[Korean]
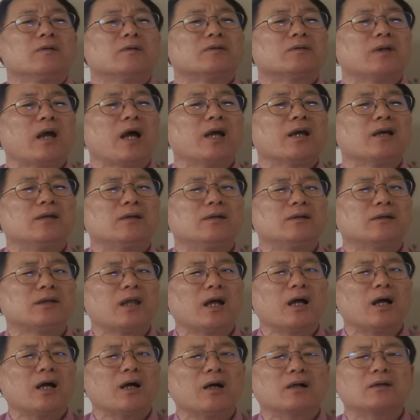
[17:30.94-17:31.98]
사인을
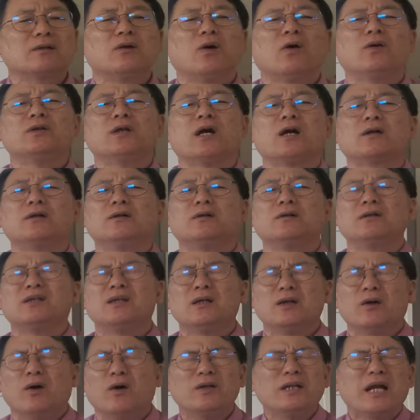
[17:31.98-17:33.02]
다 그 언약을
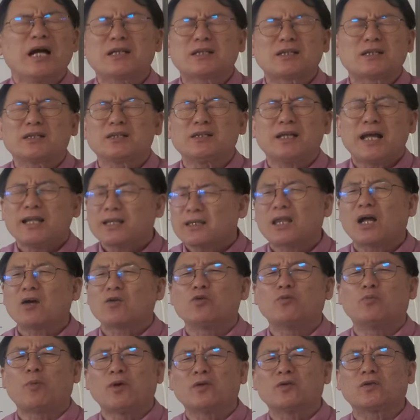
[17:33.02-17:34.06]
언약식을
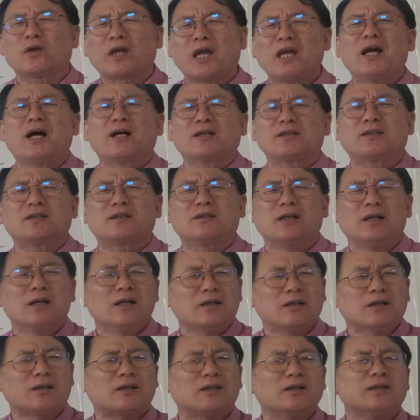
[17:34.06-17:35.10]
했다고 벌써 계약식을
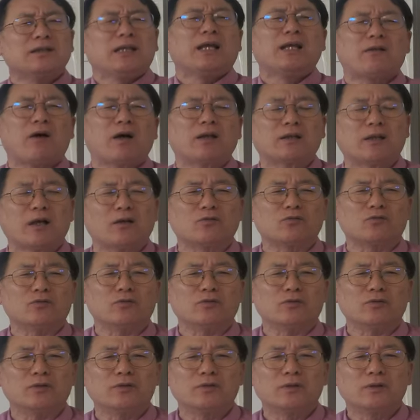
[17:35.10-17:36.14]

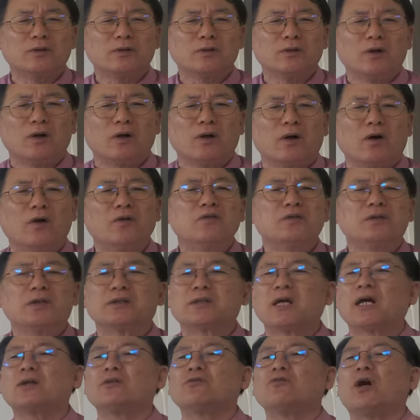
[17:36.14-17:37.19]
끝내놨다고. 언제
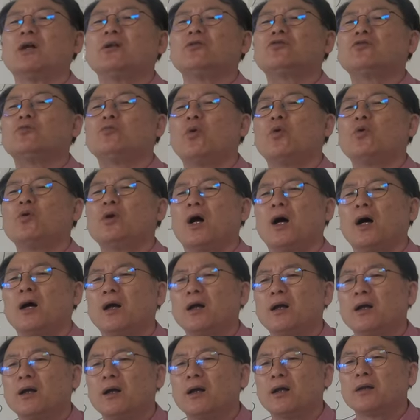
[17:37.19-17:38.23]
자기도 한 줄 몰라.
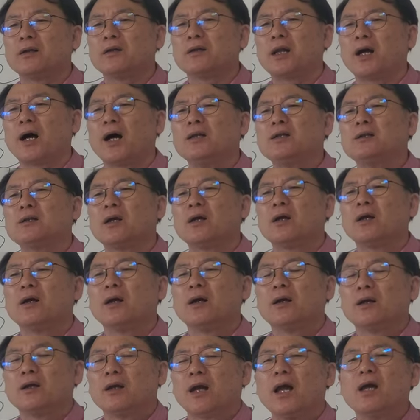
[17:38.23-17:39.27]
근데 한
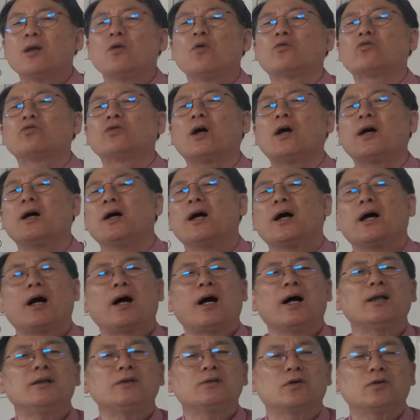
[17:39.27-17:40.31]
해놓고서
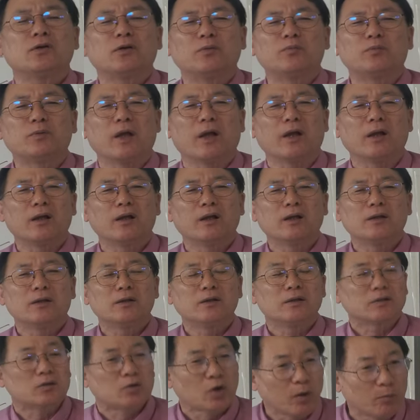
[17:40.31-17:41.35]
한 적이 없대.
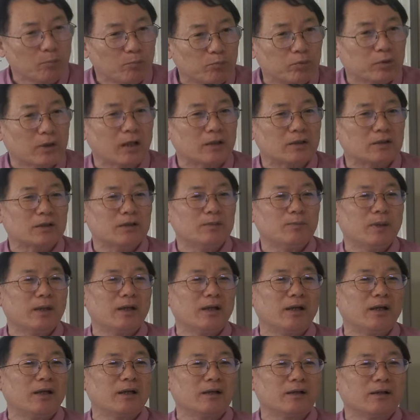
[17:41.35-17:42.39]
전부 다
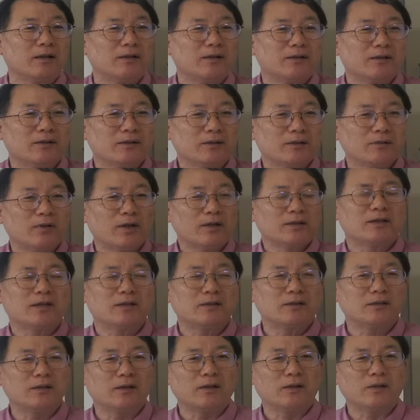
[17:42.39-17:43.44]
치매
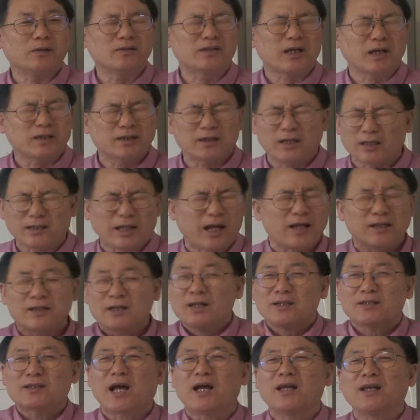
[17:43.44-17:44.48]
환자들이에요. 자기가 다
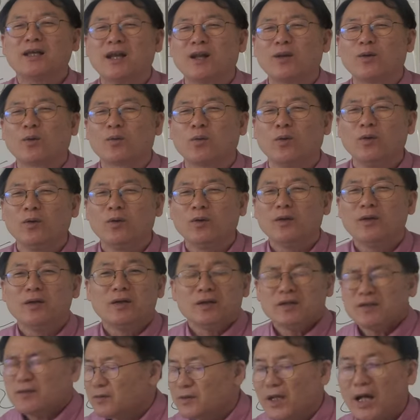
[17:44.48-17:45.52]
사인해놓고
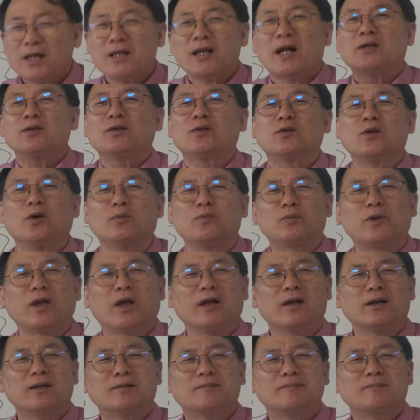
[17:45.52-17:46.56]
사인한 적이
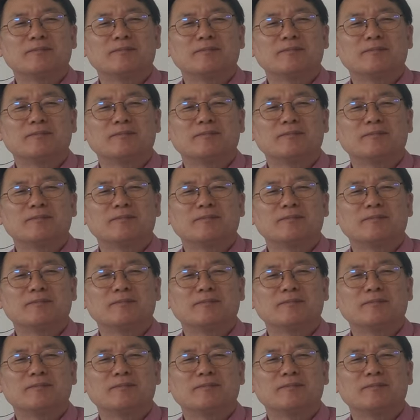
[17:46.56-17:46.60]
없대.